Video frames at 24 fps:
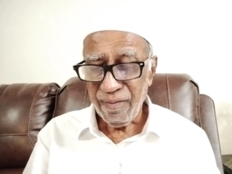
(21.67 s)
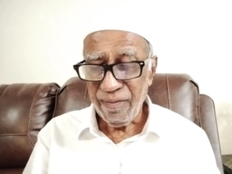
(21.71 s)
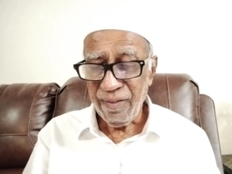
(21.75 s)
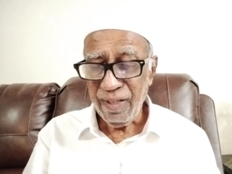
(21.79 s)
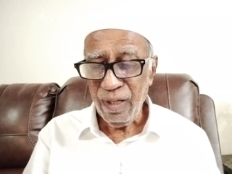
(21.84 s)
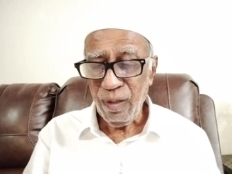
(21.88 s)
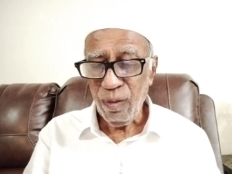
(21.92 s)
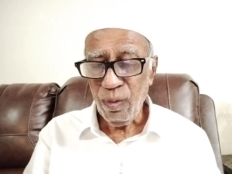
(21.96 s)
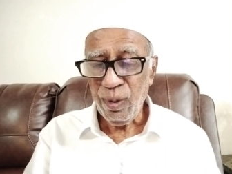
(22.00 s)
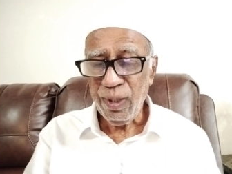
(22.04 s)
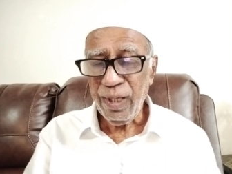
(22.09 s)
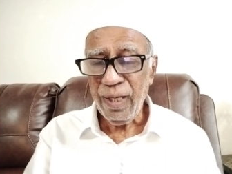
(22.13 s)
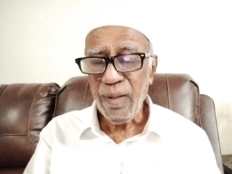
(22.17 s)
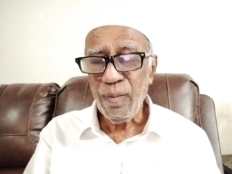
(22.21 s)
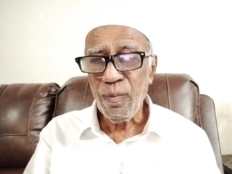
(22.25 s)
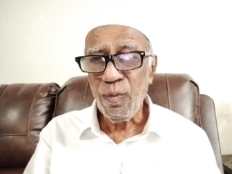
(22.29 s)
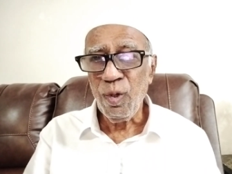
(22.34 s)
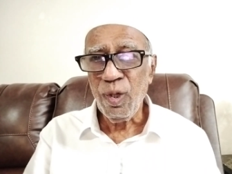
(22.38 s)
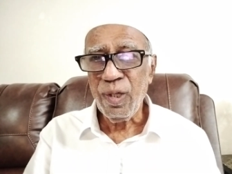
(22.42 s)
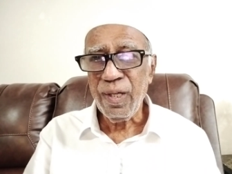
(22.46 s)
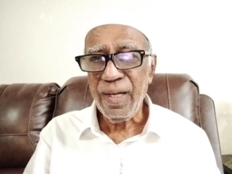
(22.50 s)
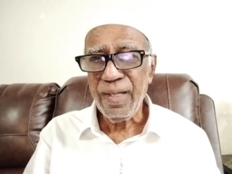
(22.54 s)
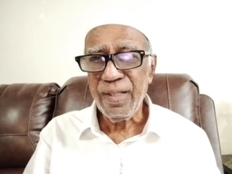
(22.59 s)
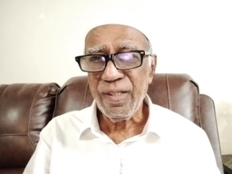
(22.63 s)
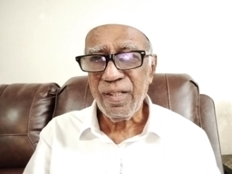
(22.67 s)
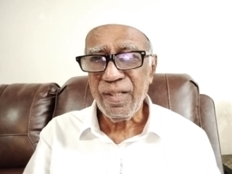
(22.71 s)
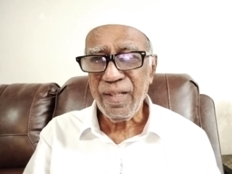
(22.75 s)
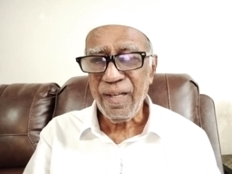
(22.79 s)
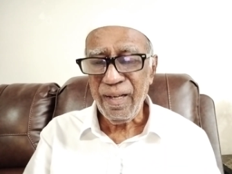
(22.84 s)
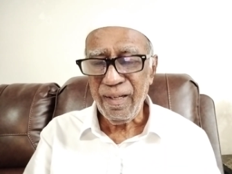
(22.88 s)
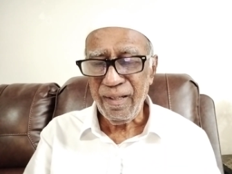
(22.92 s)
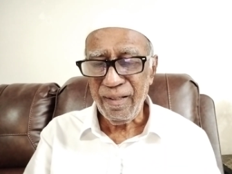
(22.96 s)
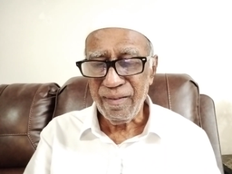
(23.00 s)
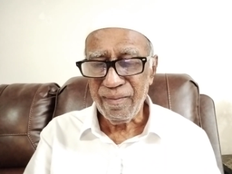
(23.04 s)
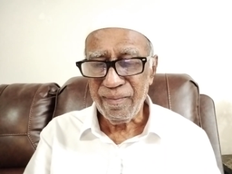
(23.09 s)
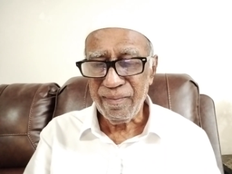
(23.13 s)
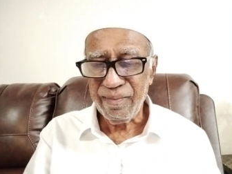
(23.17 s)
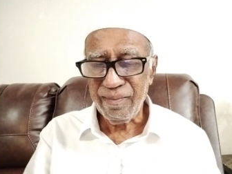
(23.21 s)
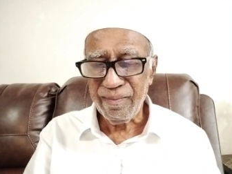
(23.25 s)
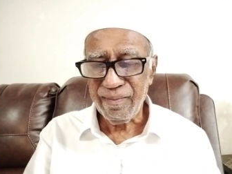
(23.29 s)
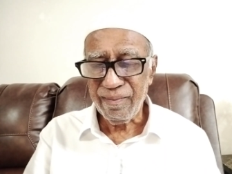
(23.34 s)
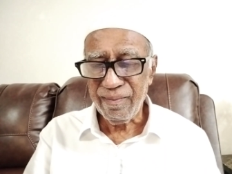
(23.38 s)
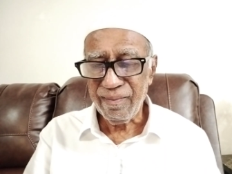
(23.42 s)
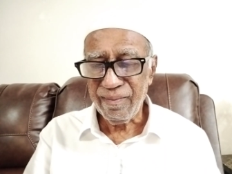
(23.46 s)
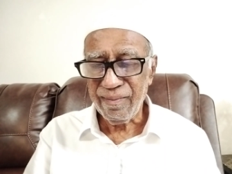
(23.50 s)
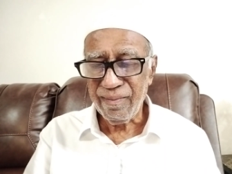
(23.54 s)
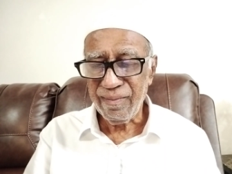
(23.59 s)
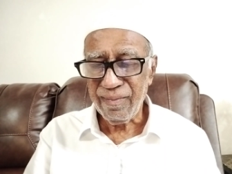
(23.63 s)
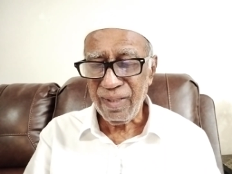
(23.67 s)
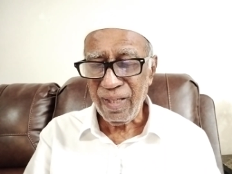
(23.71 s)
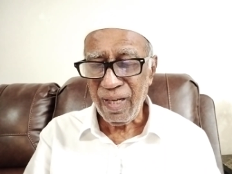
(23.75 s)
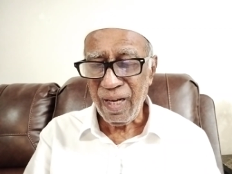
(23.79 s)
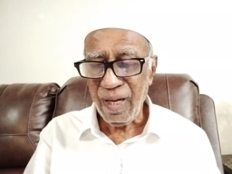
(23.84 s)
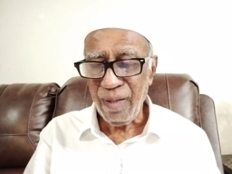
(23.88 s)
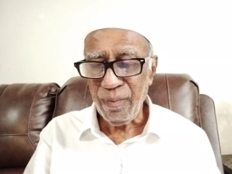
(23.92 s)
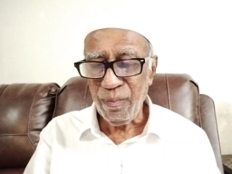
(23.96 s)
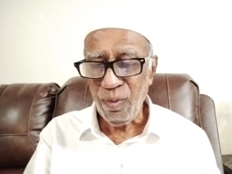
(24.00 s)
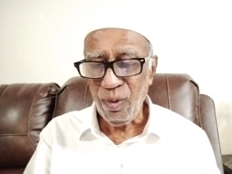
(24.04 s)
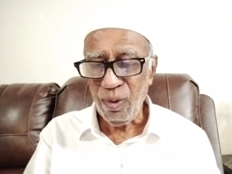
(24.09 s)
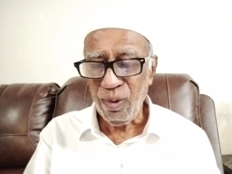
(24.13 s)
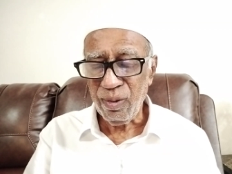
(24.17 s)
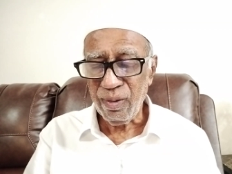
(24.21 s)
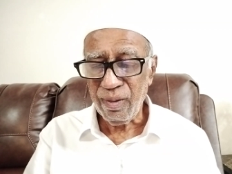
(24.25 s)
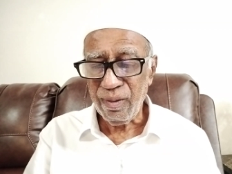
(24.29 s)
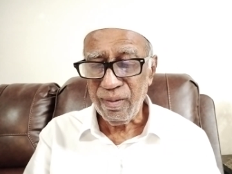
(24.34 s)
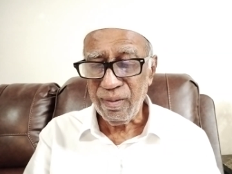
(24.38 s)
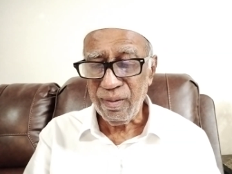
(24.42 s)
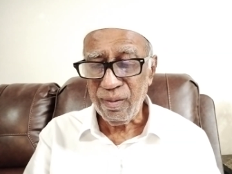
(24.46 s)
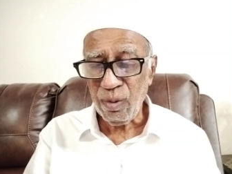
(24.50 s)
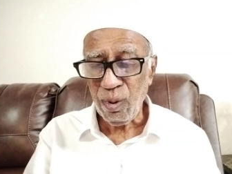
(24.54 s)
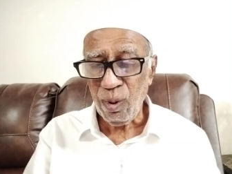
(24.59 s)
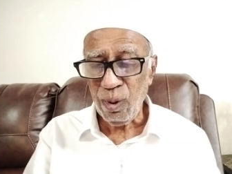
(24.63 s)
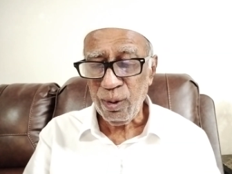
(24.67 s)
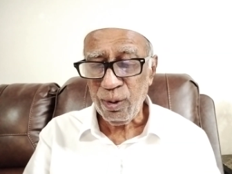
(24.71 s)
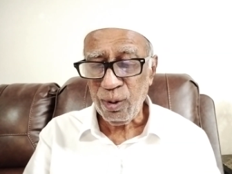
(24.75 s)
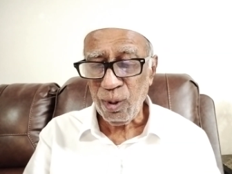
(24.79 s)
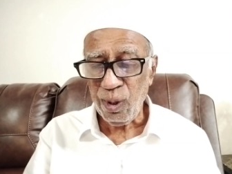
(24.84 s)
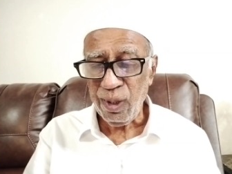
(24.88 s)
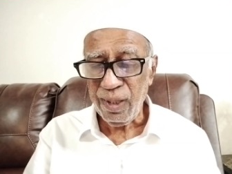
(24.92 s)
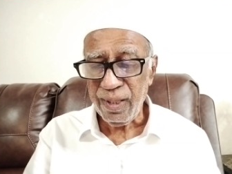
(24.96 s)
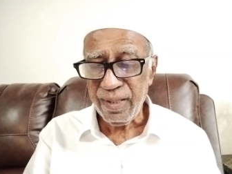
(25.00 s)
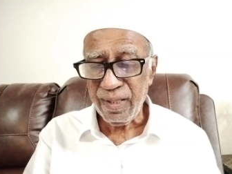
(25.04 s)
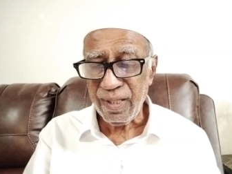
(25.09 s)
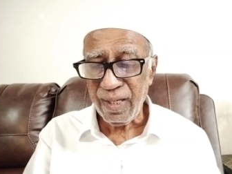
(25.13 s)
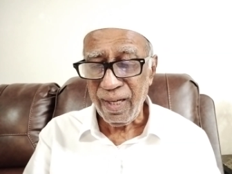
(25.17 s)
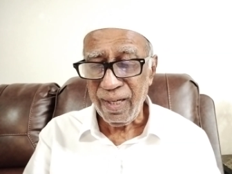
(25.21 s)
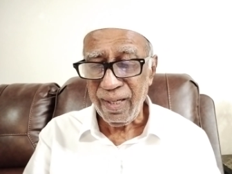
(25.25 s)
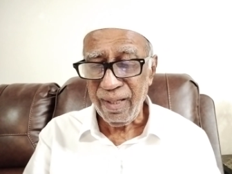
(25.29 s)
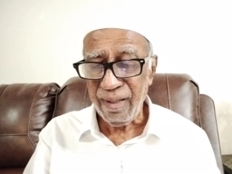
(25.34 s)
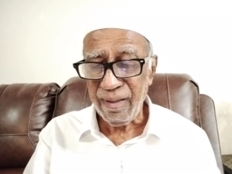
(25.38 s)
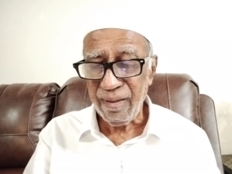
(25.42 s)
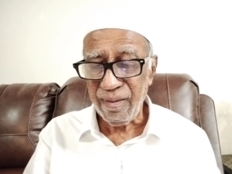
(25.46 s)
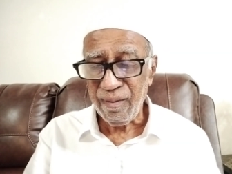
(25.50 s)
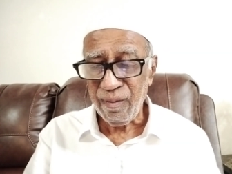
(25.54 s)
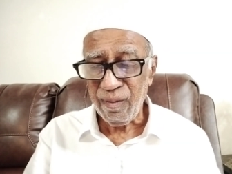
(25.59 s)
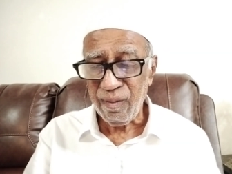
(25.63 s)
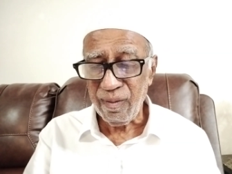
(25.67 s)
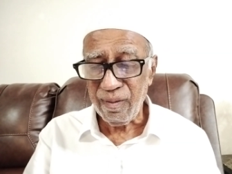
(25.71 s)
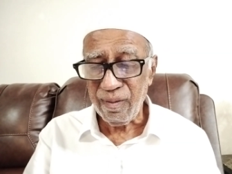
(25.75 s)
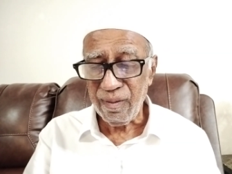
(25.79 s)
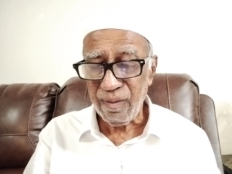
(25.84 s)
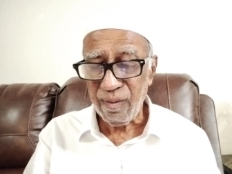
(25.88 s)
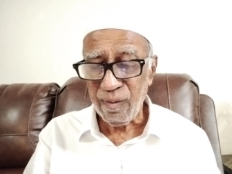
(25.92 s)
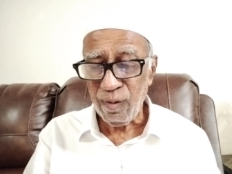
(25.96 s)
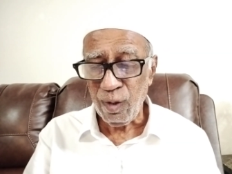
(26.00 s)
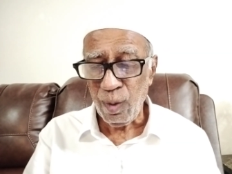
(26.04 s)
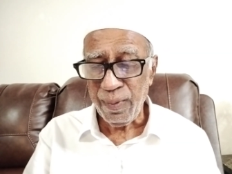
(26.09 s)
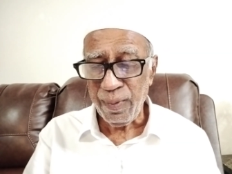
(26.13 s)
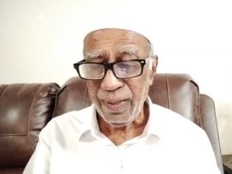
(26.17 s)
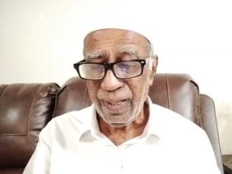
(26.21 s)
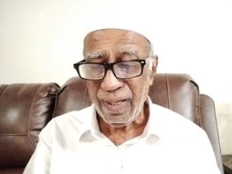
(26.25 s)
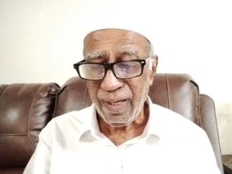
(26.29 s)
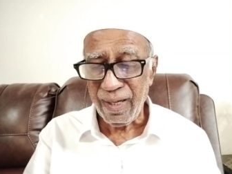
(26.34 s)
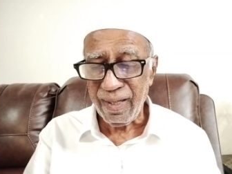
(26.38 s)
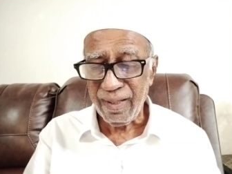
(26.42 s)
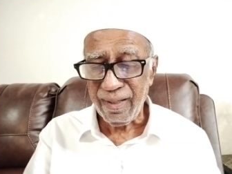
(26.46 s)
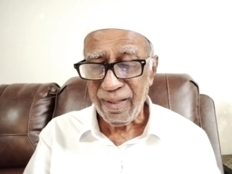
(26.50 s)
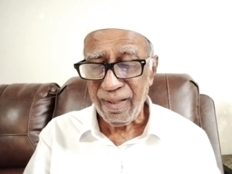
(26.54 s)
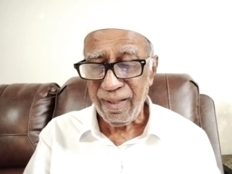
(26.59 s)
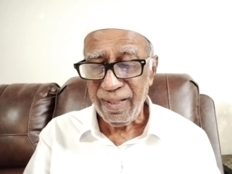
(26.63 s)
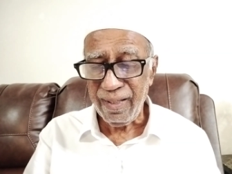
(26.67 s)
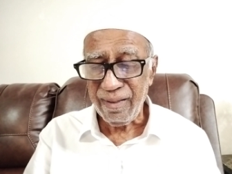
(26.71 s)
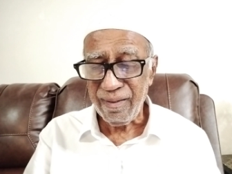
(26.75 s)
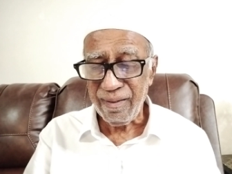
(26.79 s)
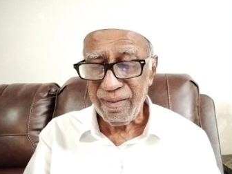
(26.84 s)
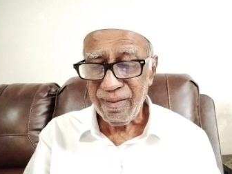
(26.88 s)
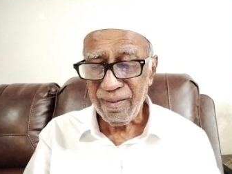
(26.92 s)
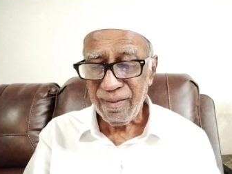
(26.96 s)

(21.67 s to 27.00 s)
வேலூரில் மு க ஸ்டாலின் ஆம்பூர் தொழில் தொழிற்சாலை உரிமையாளர்களை